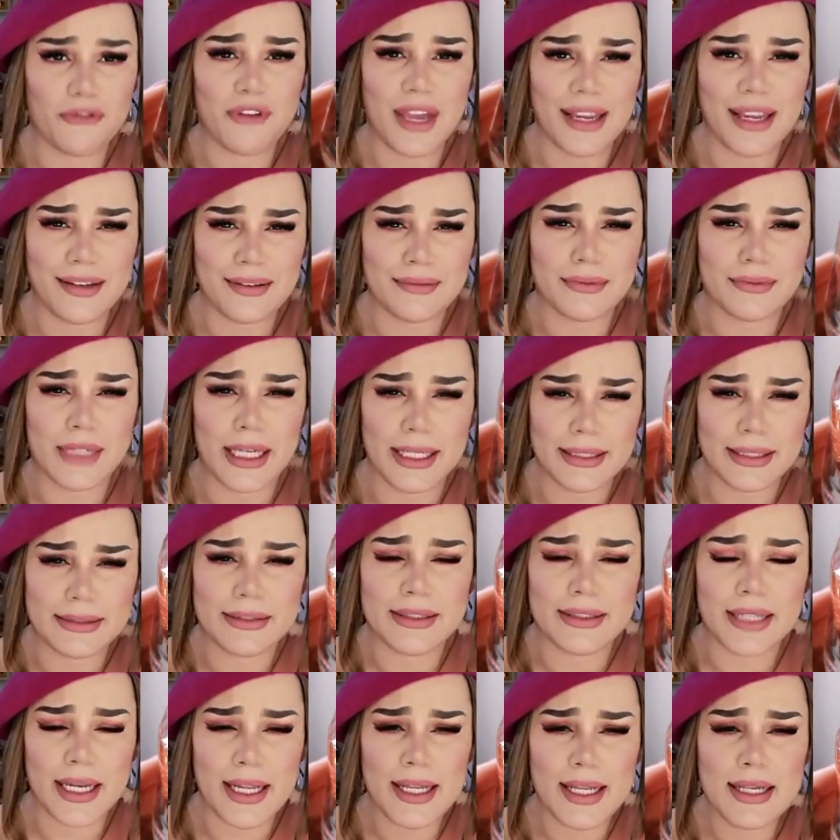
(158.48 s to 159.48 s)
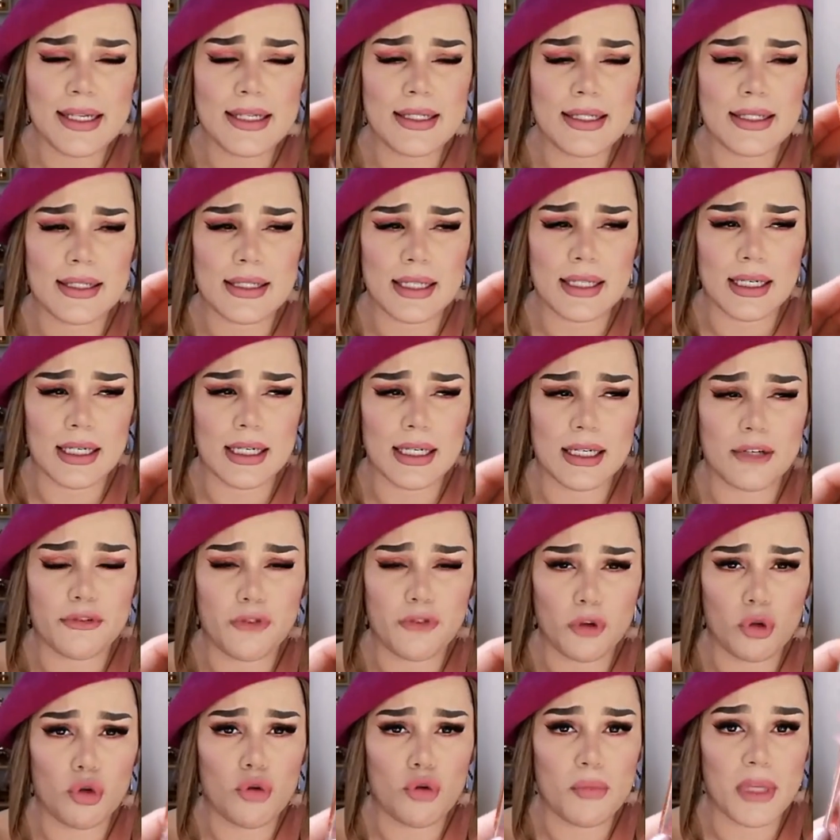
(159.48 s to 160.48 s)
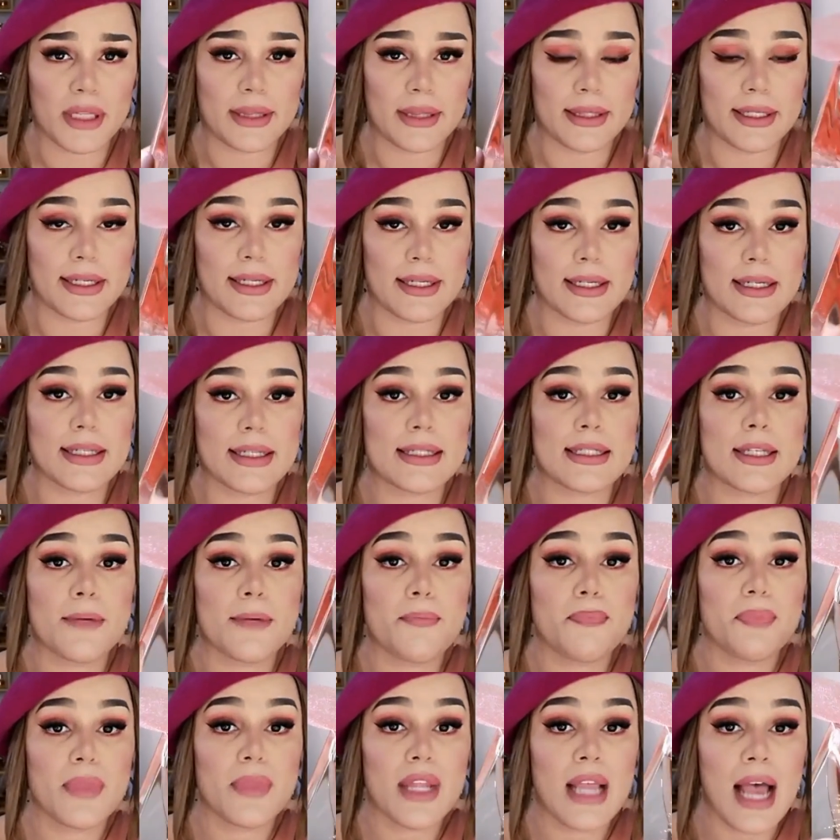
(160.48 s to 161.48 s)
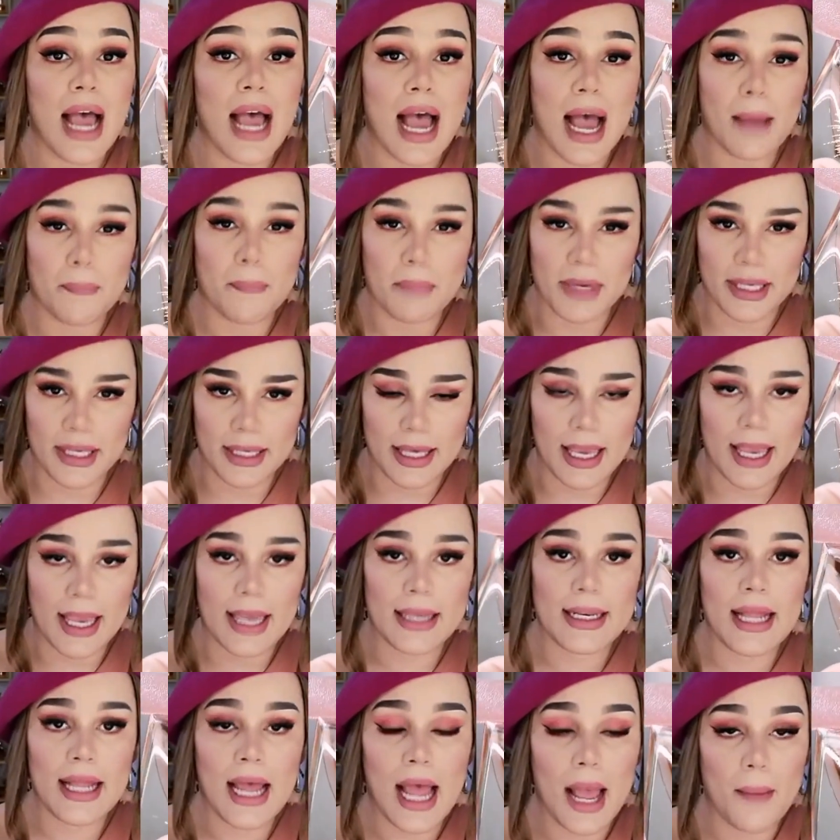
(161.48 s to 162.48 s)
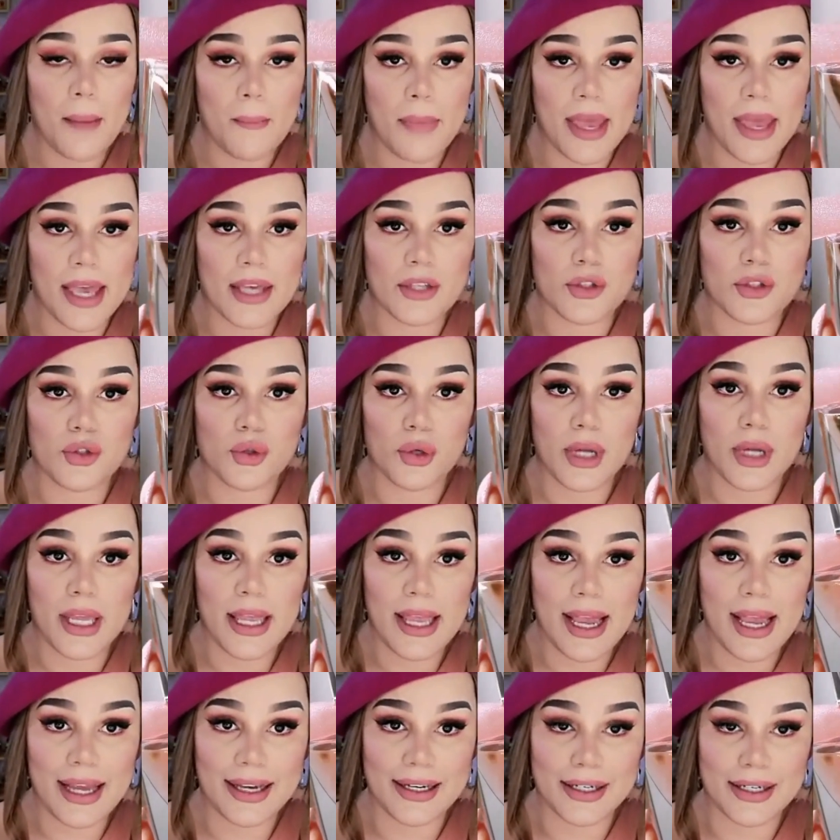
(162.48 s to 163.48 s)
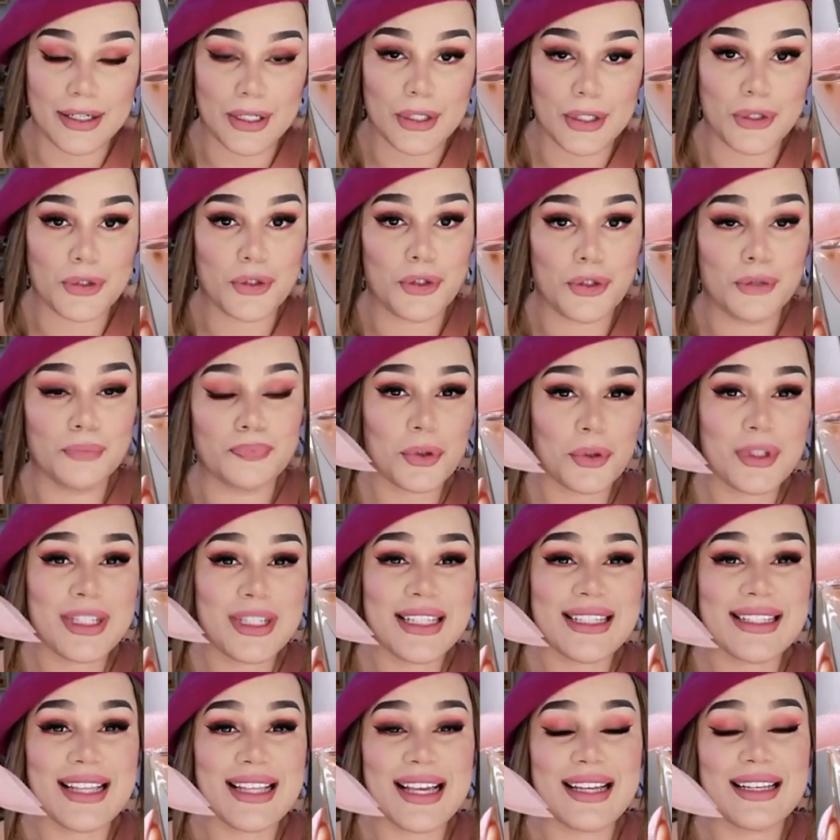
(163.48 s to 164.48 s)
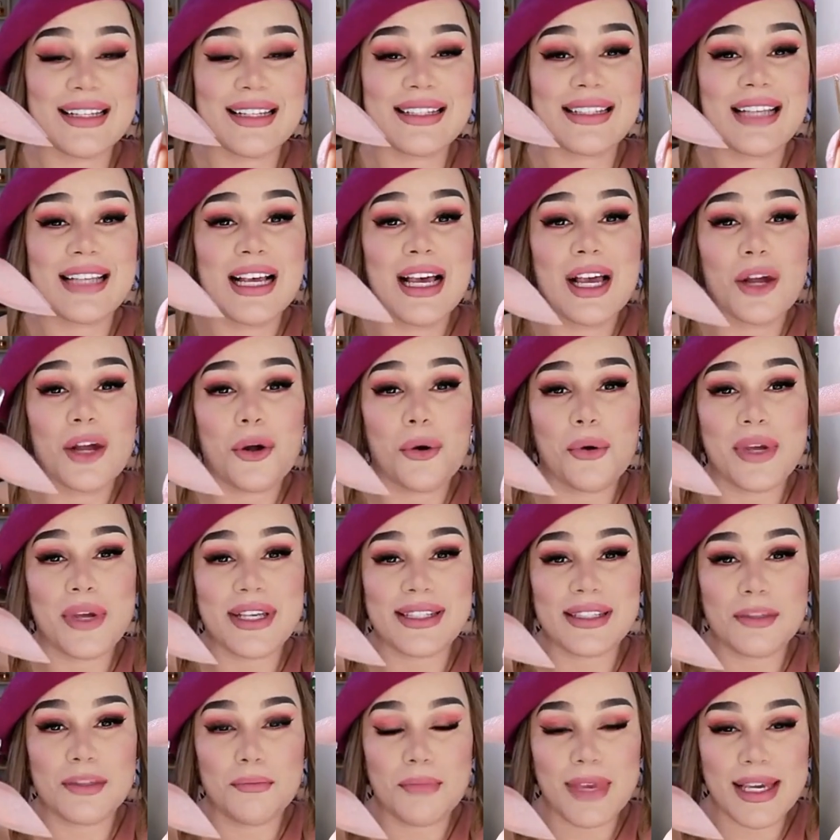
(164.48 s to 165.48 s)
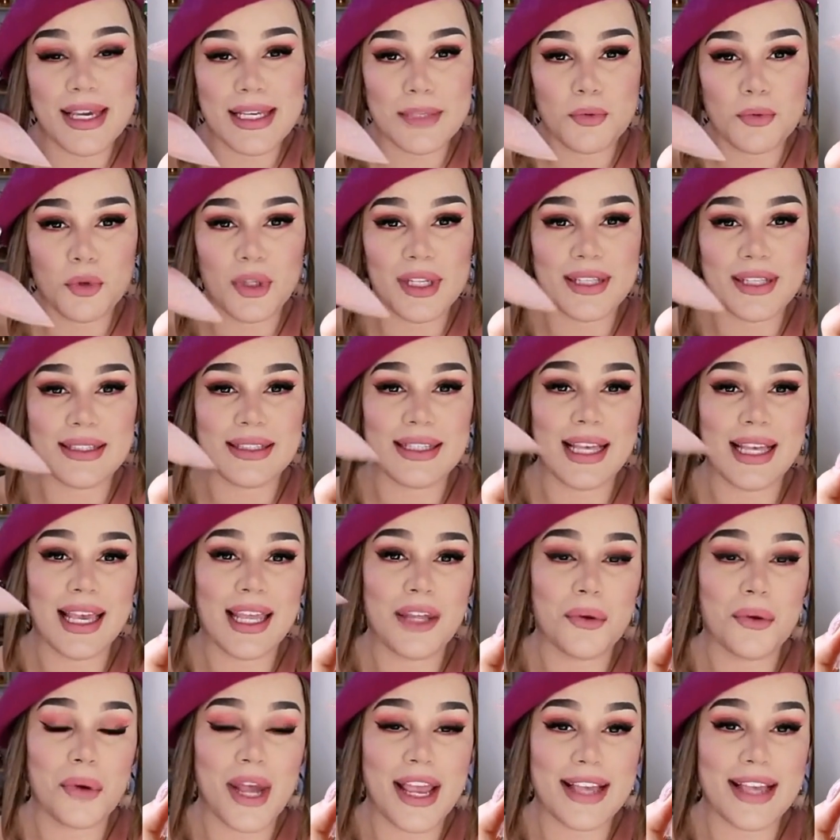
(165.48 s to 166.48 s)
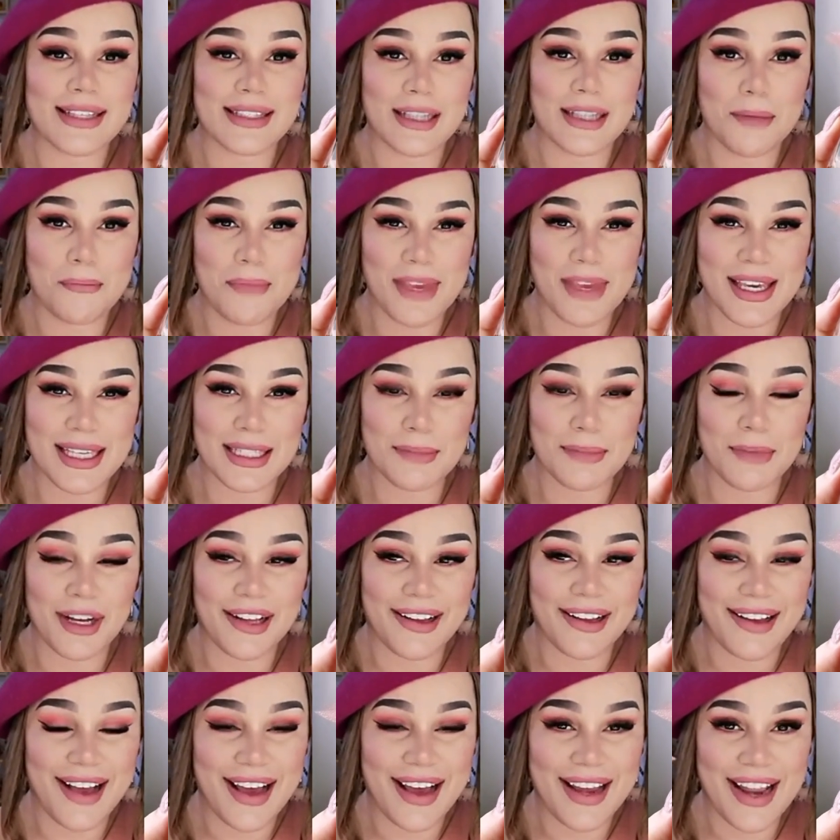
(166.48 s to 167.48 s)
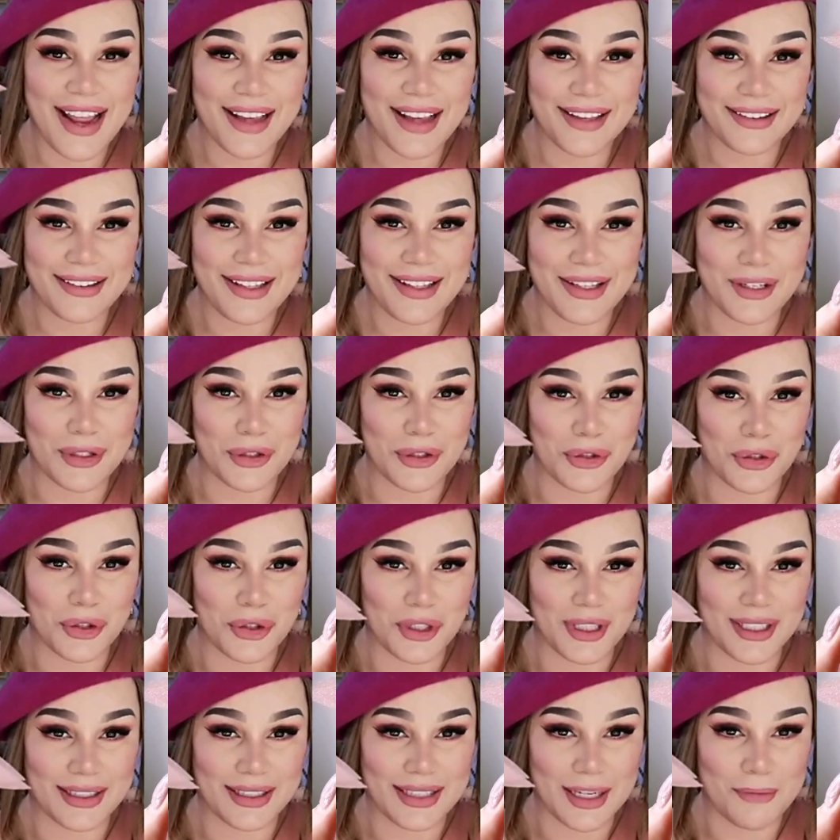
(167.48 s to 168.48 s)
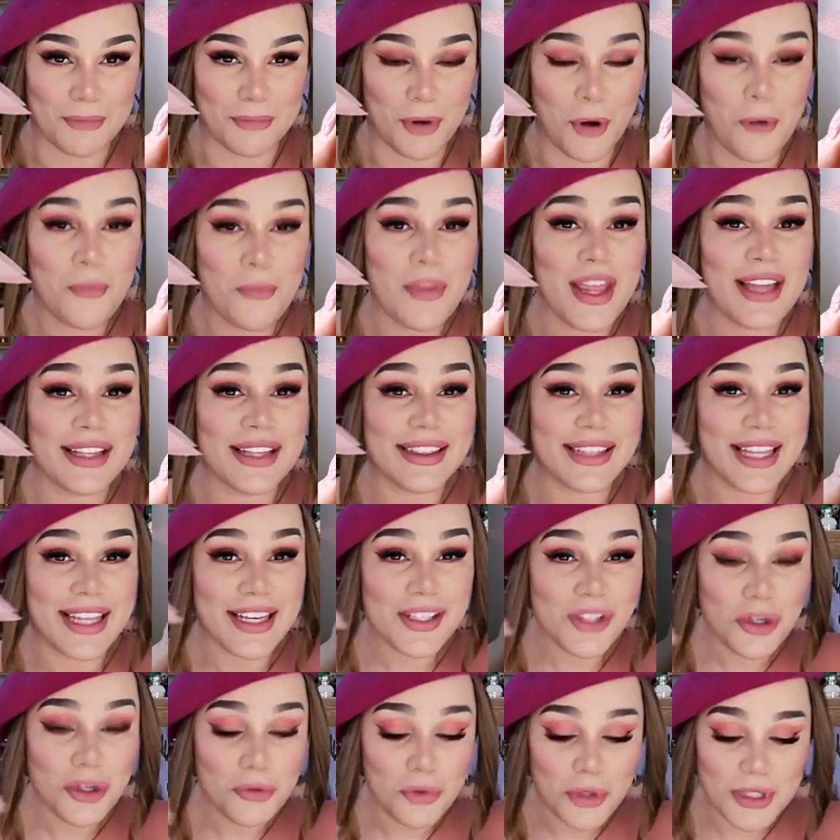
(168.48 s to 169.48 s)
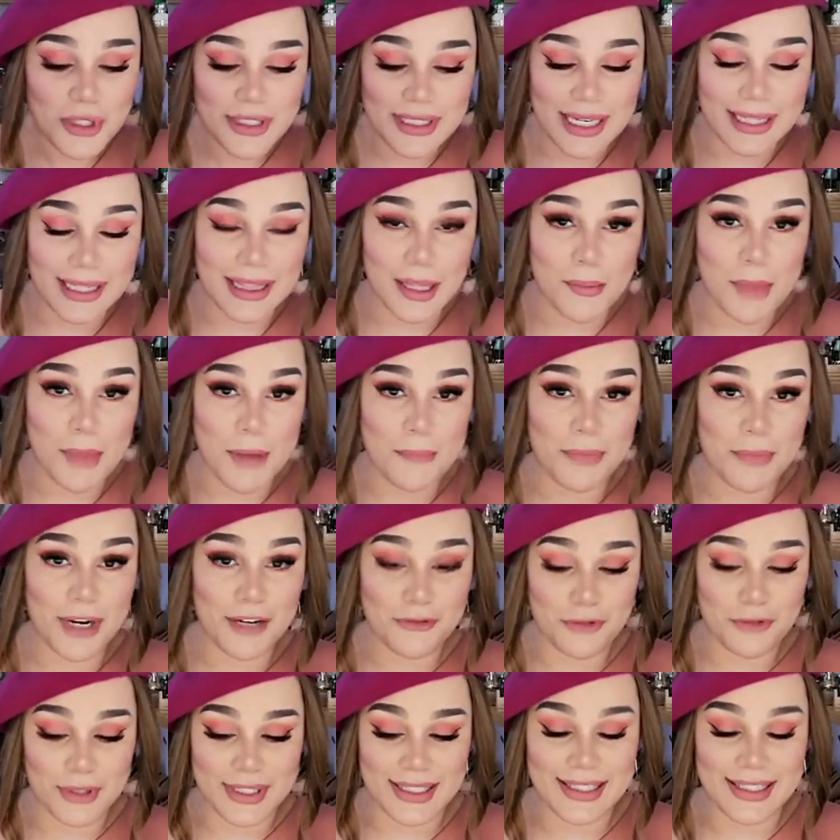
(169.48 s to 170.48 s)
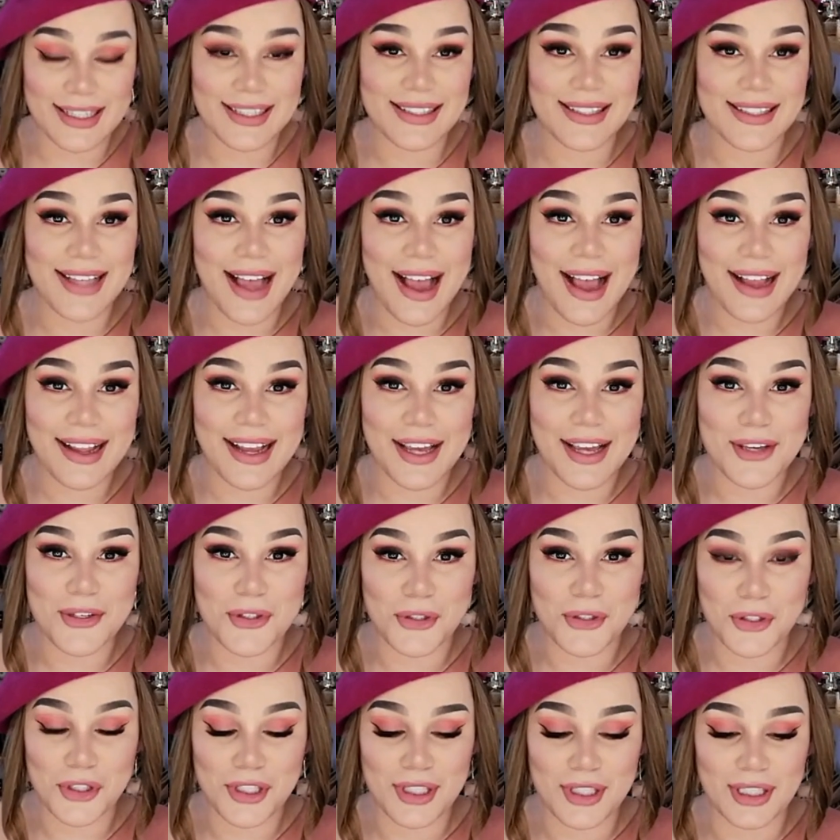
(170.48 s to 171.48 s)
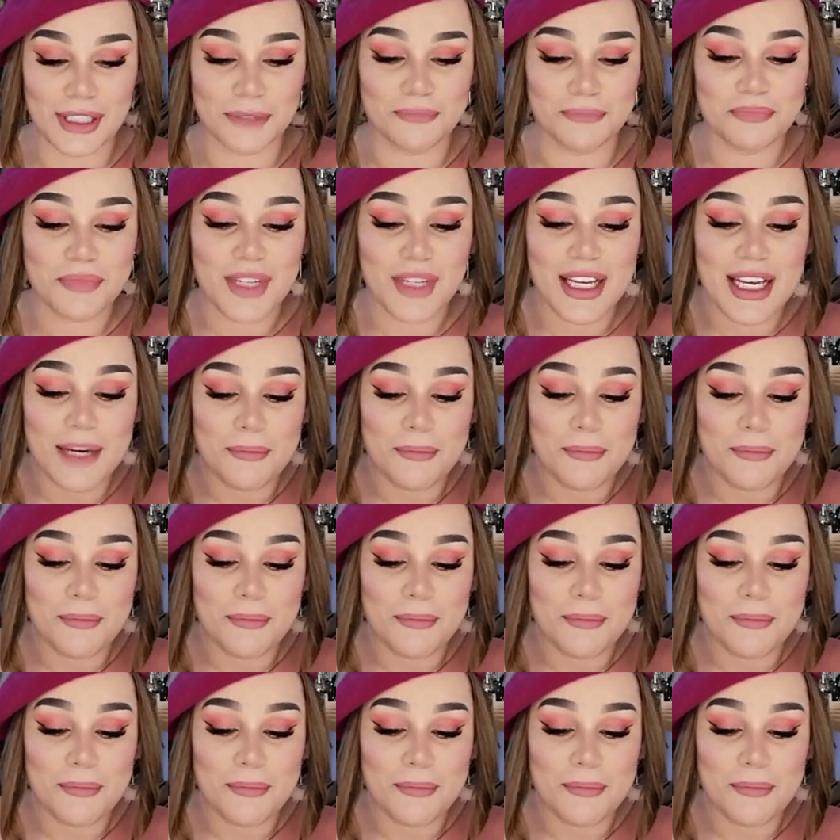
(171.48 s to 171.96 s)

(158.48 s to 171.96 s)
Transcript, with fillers: Vem em três ah, volumetrias, a pequena, a médio e a grande. Todas todas elas com esse mesmo desenho, essa mesma característica, tá bom? Deixa eu mostrar também para vocês a caixinha,